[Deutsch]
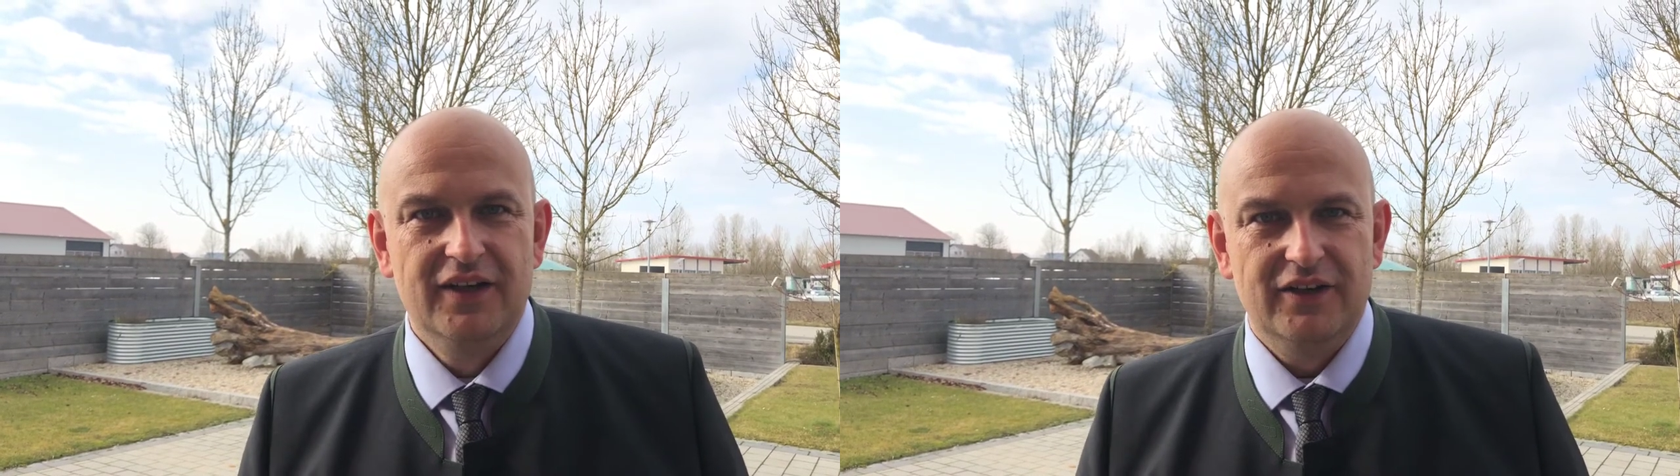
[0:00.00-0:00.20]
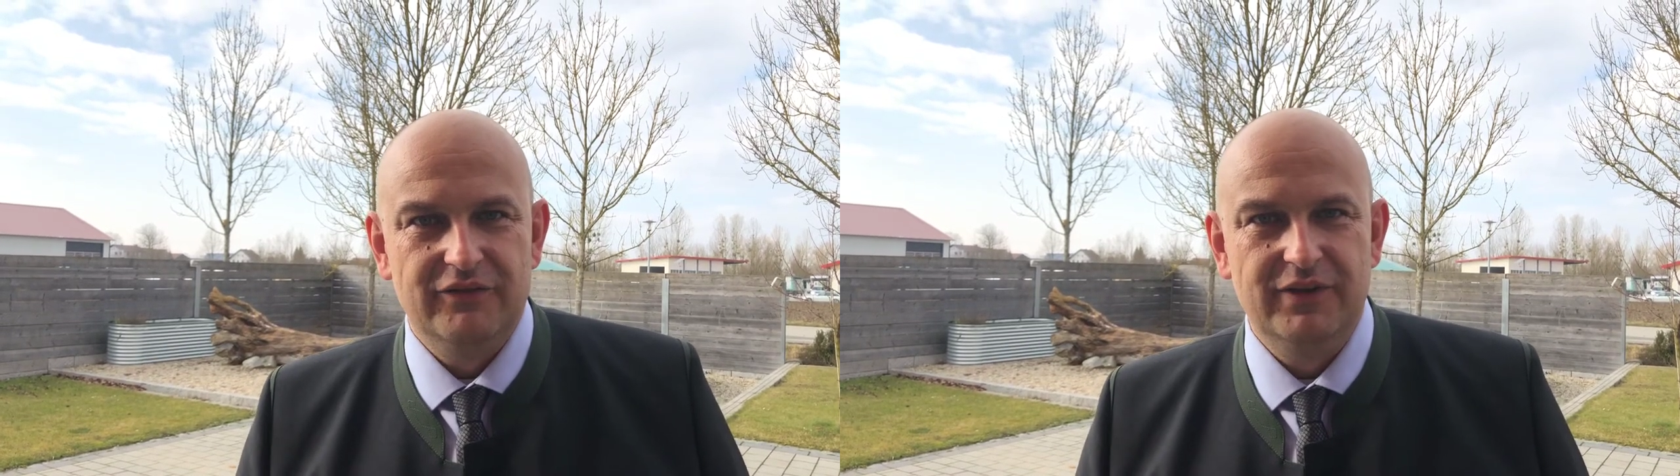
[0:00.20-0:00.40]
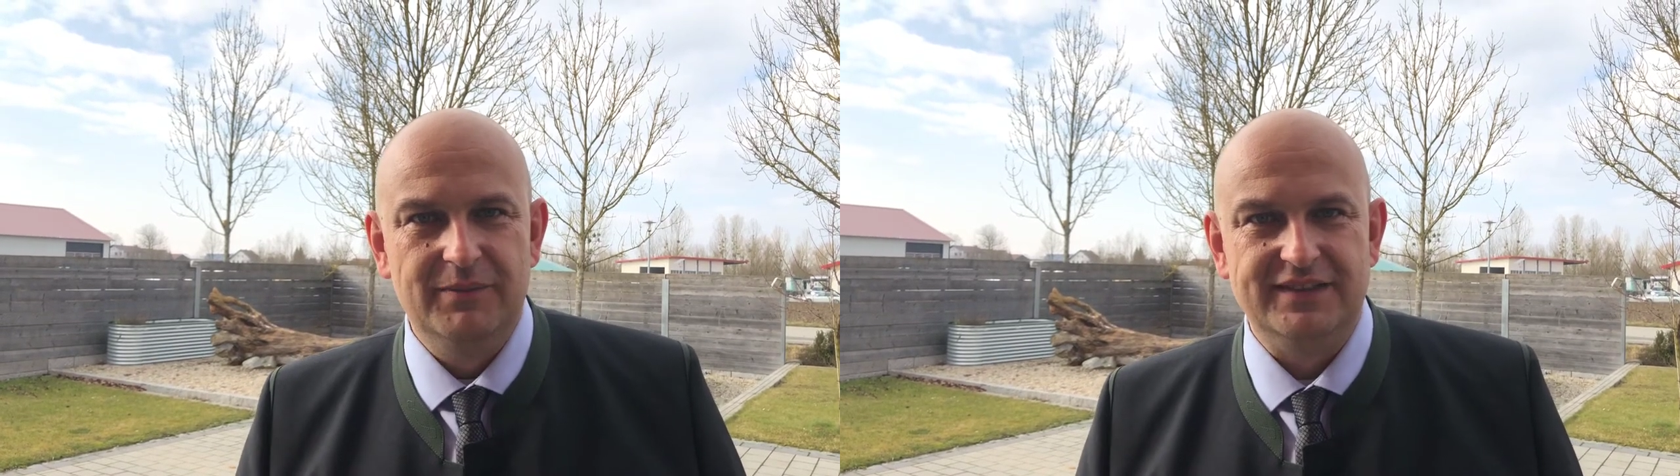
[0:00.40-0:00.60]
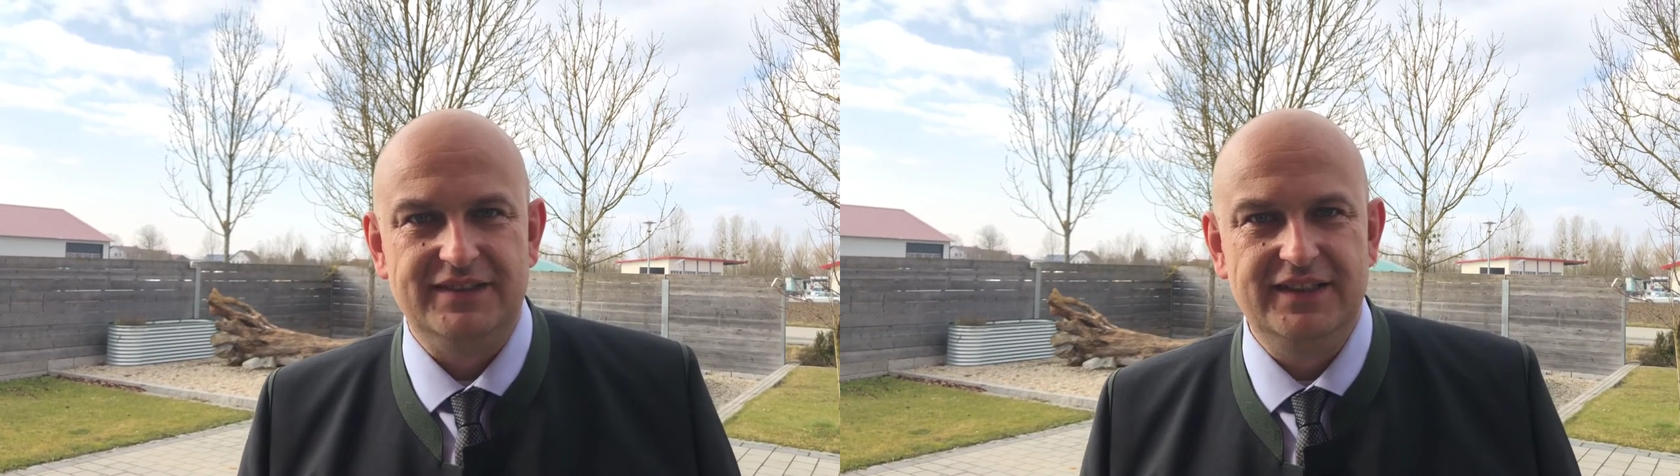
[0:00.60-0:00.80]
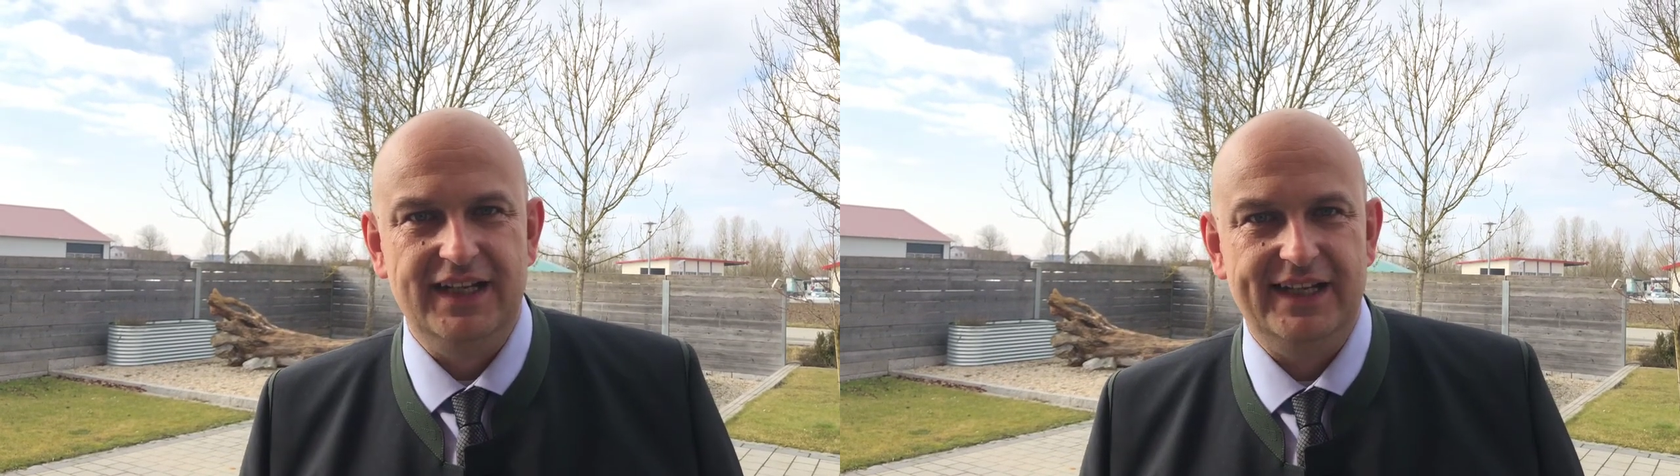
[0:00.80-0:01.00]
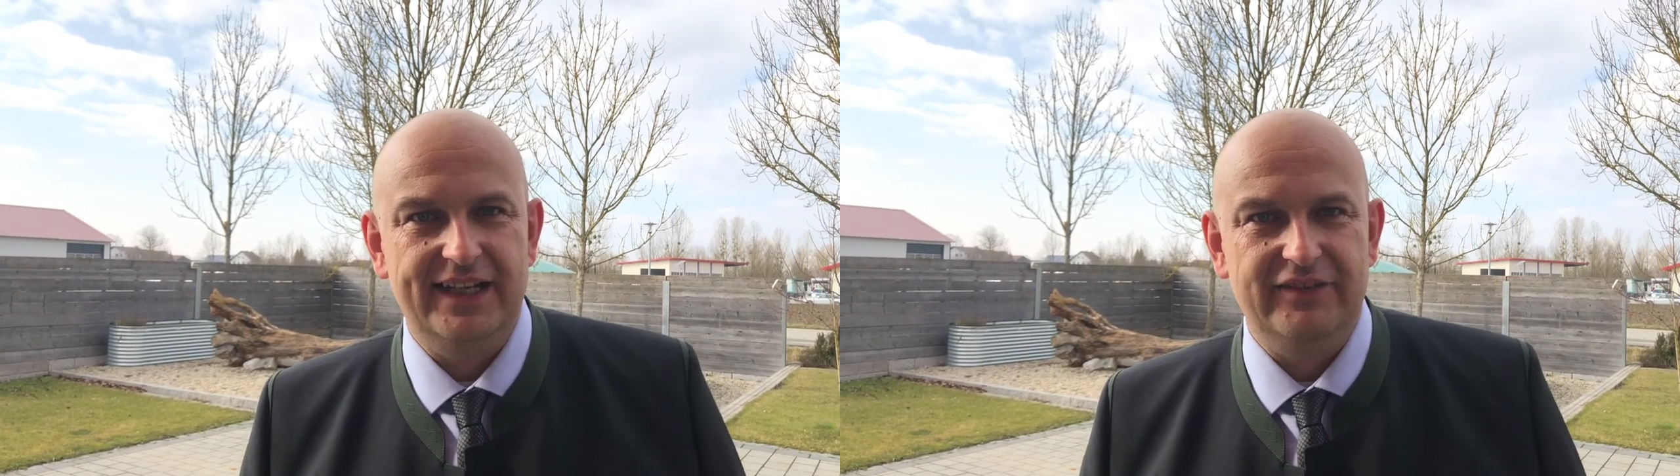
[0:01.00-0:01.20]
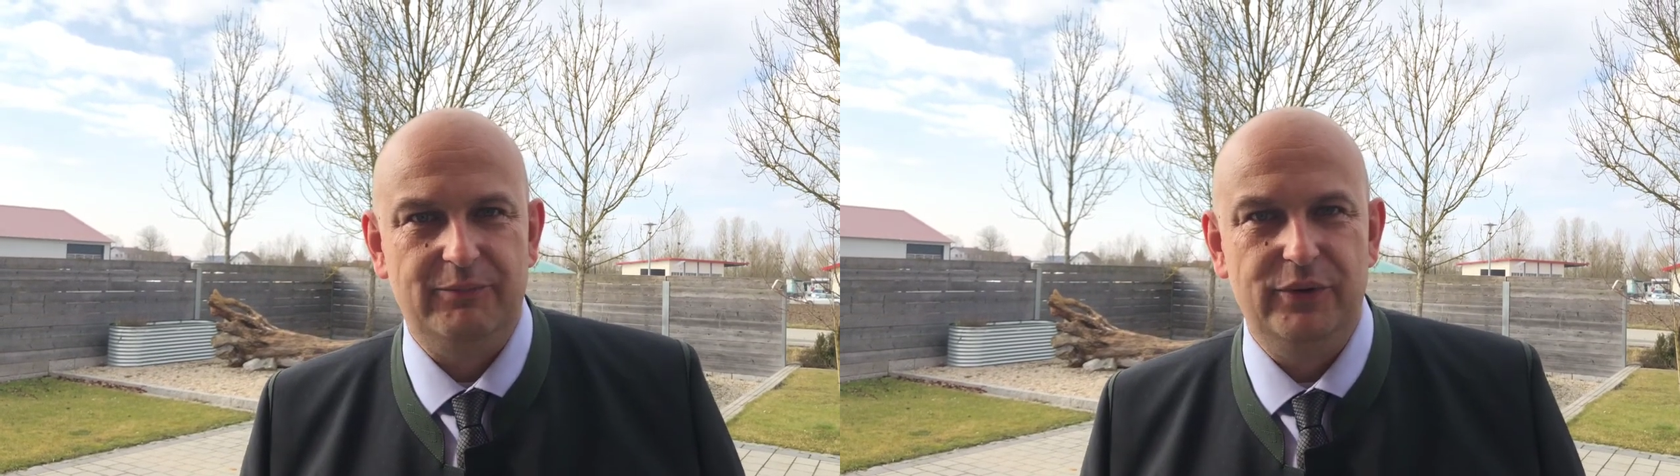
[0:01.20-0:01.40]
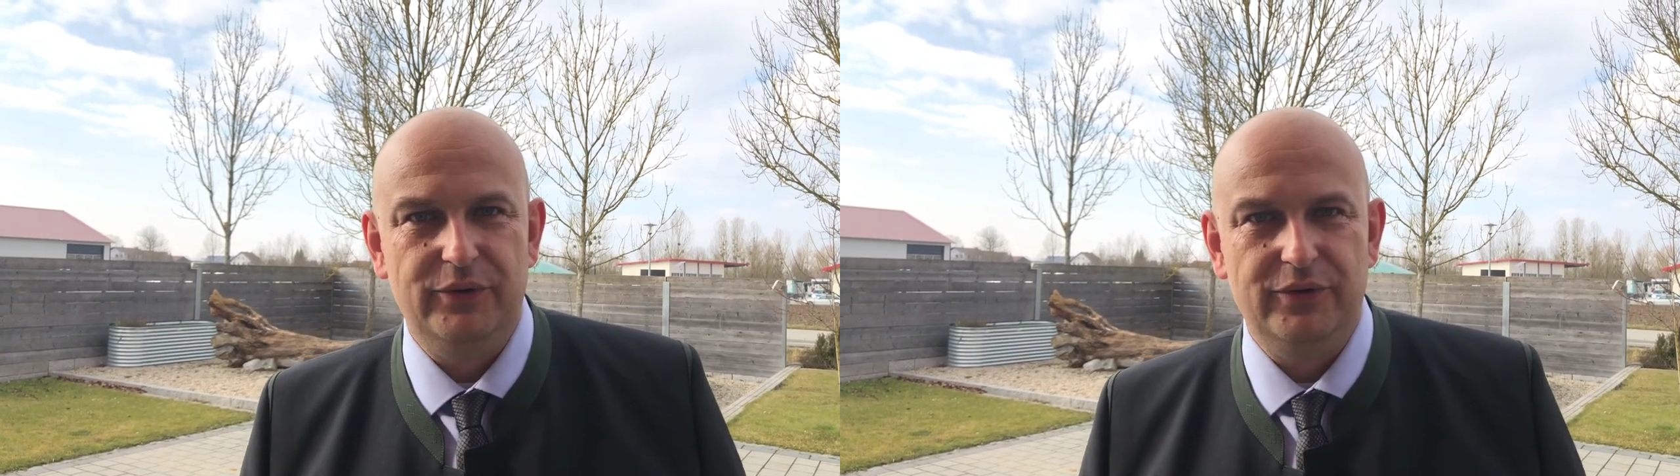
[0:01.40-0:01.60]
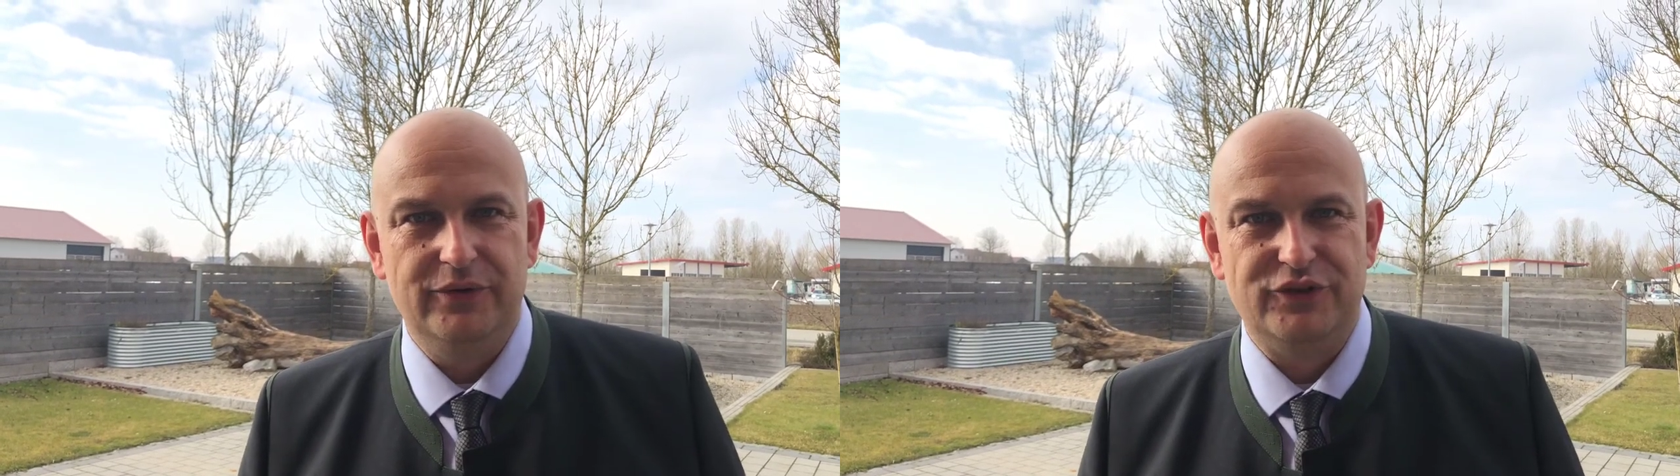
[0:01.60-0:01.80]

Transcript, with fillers: Und wie man sieht, auch die FPÖ